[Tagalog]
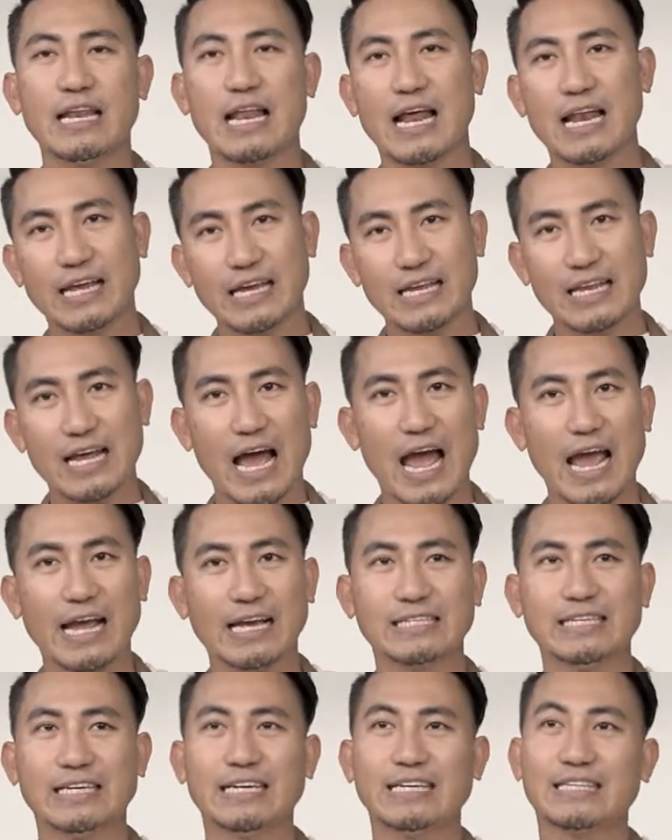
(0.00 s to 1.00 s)
nilalagyan ng
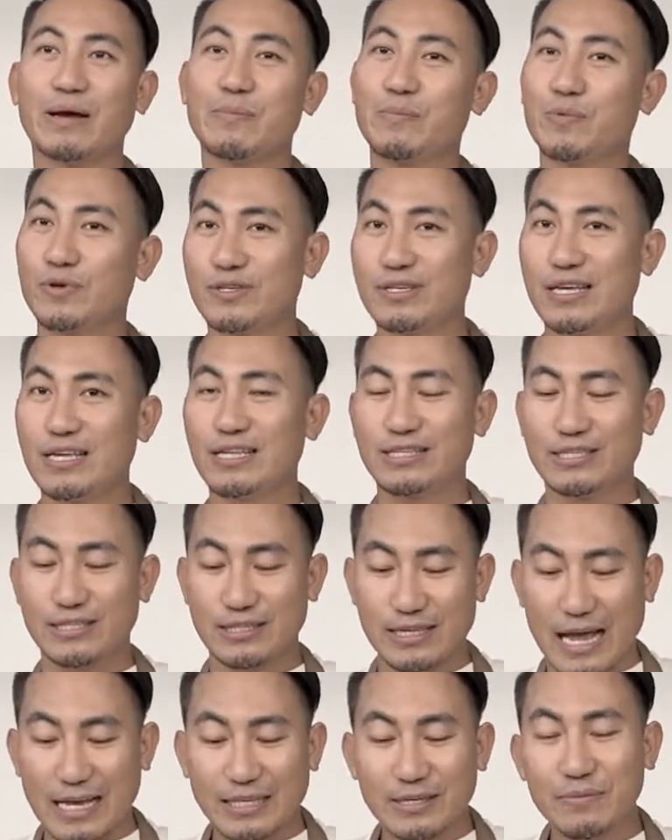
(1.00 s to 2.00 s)
icing. Tapos
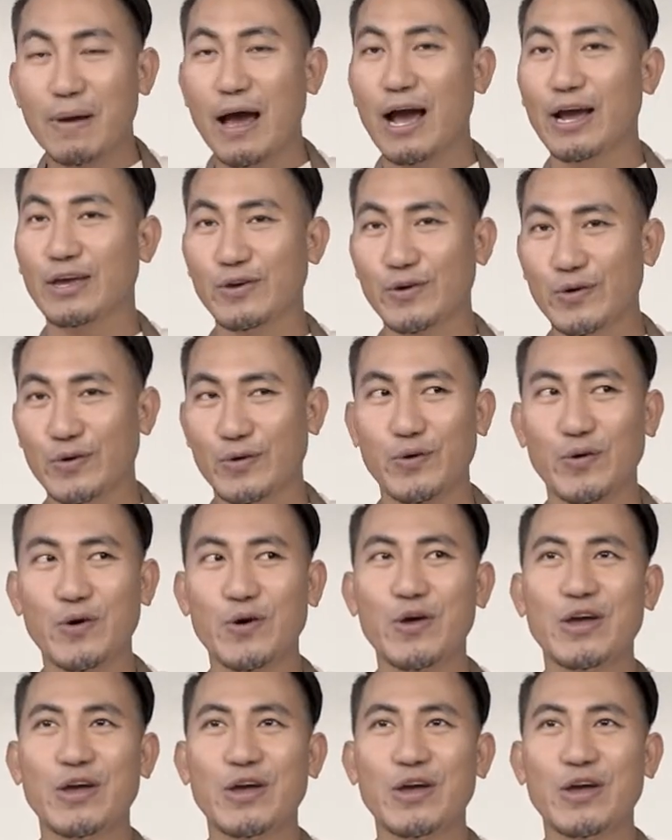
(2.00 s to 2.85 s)
since nasa Baguio ko,